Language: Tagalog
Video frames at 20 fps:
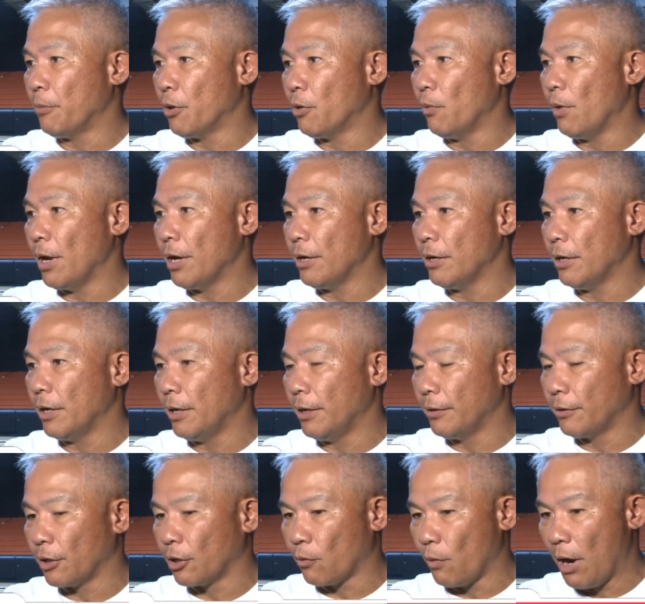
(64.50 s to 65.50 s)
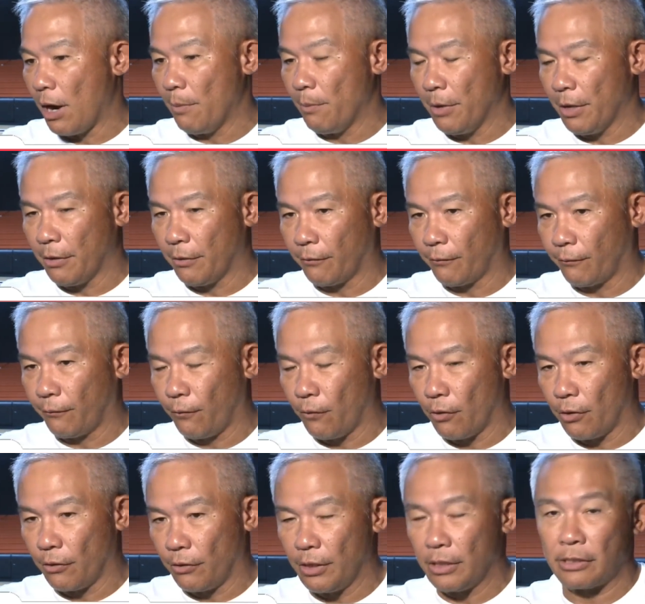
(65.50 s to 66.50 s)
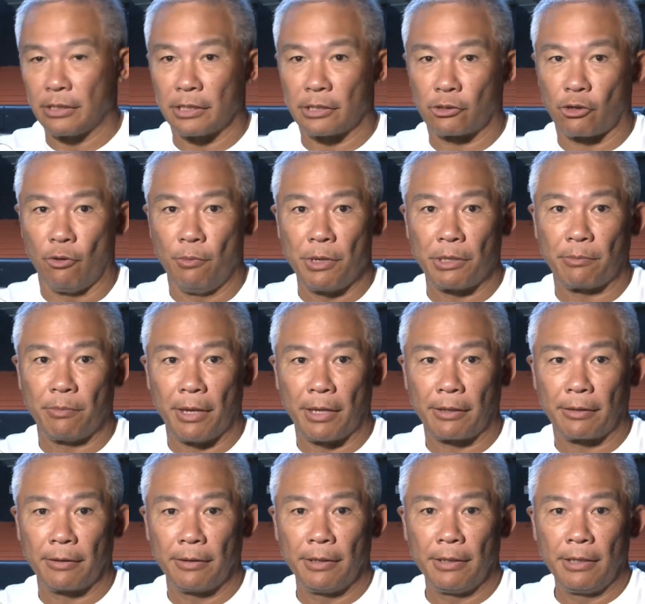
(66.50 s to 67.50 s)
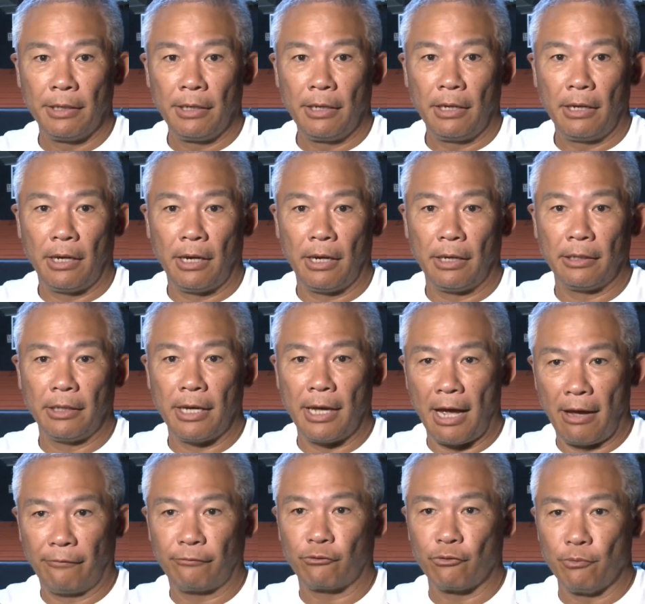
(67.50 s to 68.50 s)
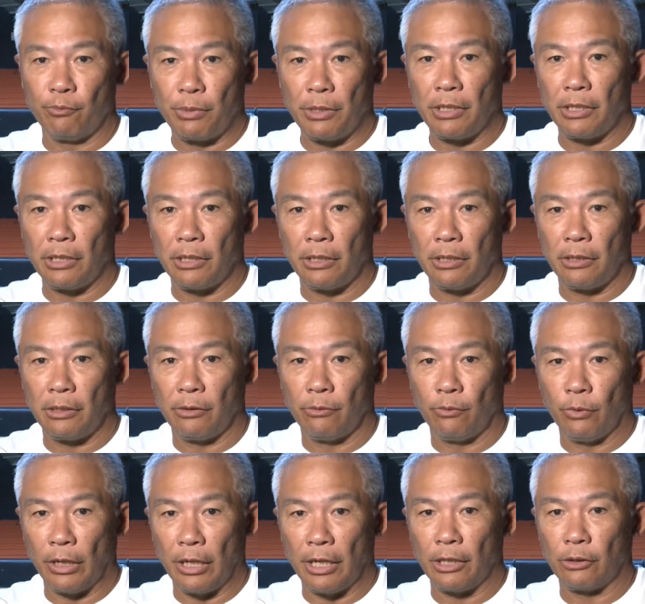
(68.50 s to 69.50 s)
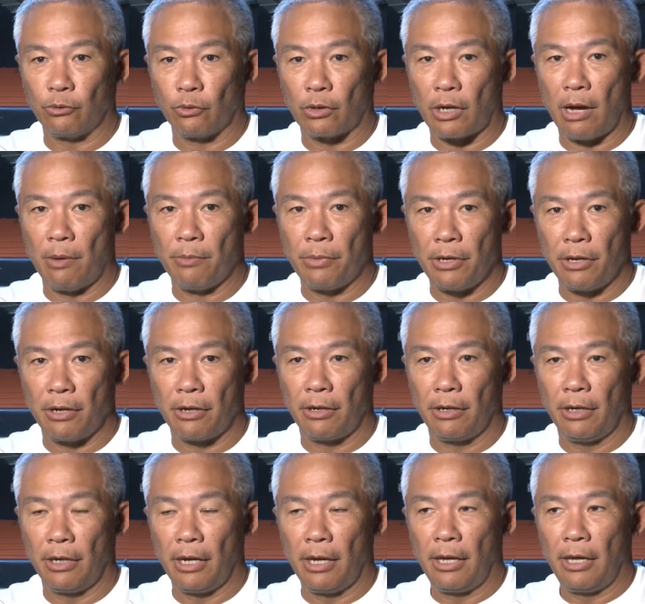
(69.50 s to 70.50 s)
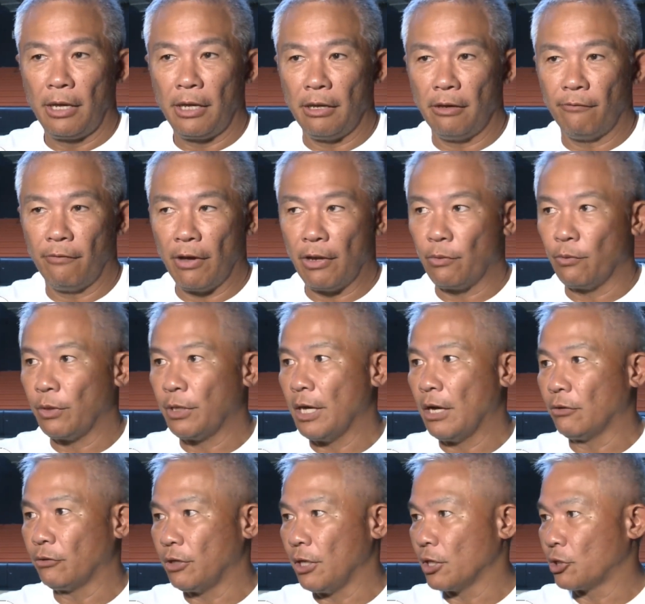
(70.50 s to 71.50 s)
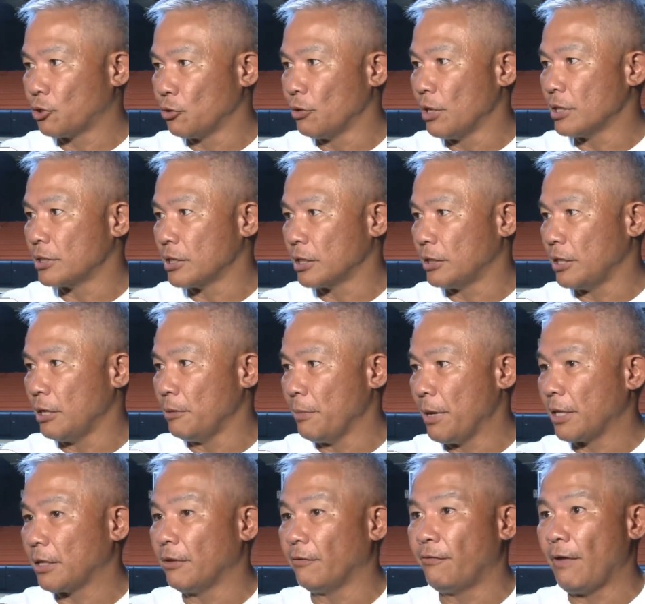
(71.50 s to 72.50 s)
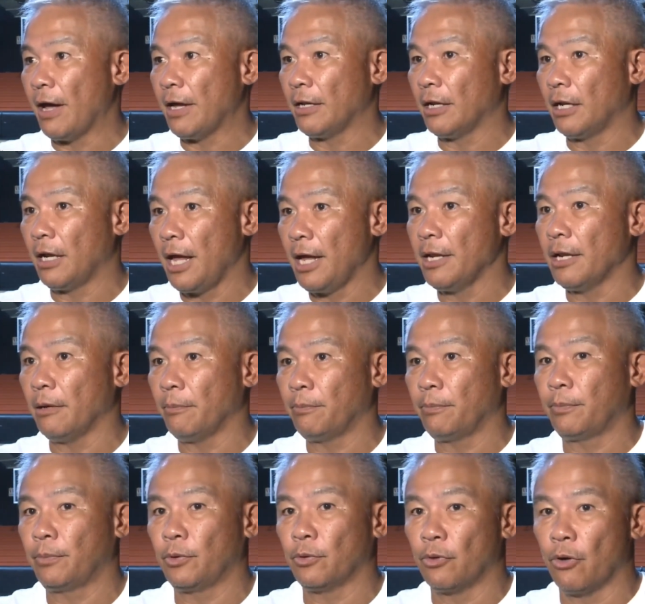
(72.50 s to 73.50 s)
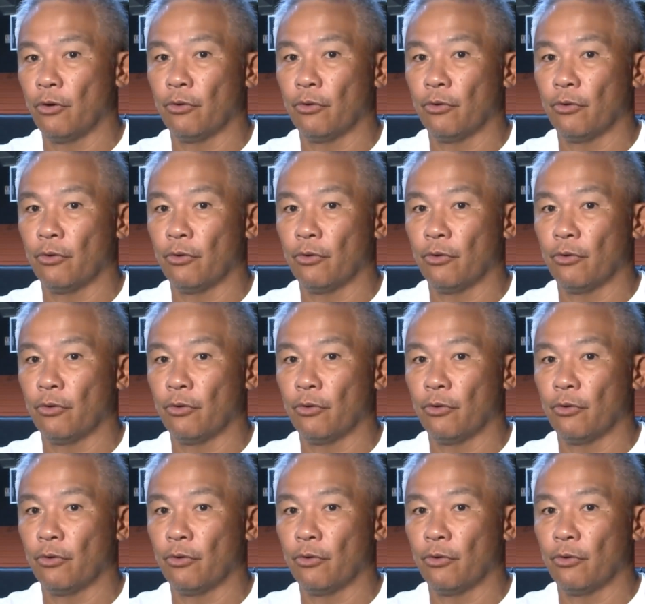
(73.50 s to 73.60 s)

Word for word: the number one uh, requirement for this is commitment. Uh, they have to be willing to come here even without the assurance that they'll make the final lineup.